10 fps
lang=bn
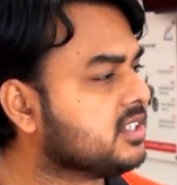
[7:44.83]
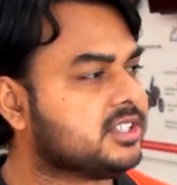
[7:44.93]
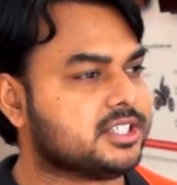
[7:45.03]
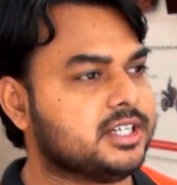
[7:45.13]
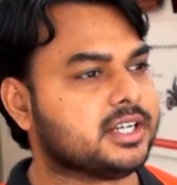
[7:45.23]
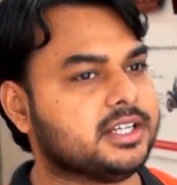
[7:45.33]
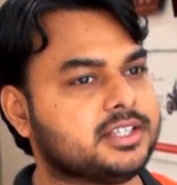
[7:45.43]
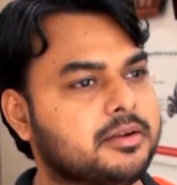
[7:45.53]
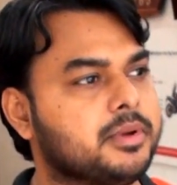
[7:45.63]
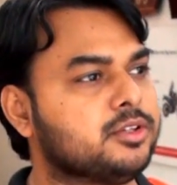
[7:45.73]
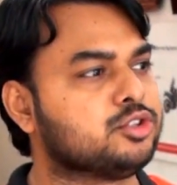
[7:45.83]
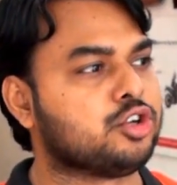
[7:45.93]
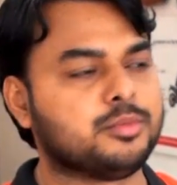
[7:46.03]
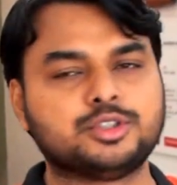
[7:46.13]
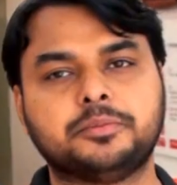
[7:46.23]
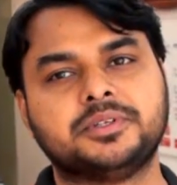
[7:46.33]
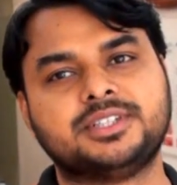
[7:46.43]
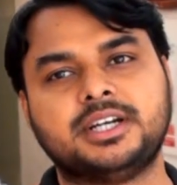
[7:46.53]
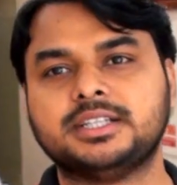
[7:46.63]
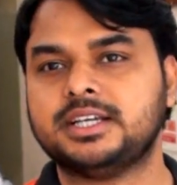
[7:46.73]
রেজিস্ট্রেশনের ক্ষেত্রে আমরা কিন্তু সর্বোচ্চ
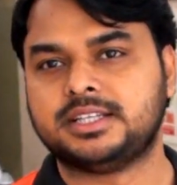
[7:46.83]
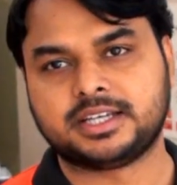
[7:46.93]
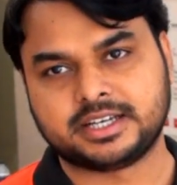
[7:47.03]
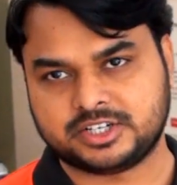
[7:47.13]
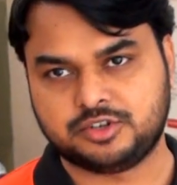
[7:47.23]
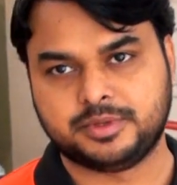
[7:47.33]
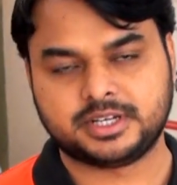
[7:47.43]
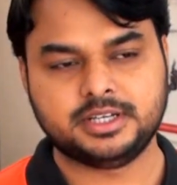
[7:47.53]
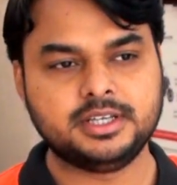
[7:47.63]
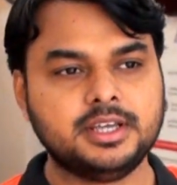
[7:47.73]
ফেসিলিটি দিয়ে থাকি কাস্টমারকে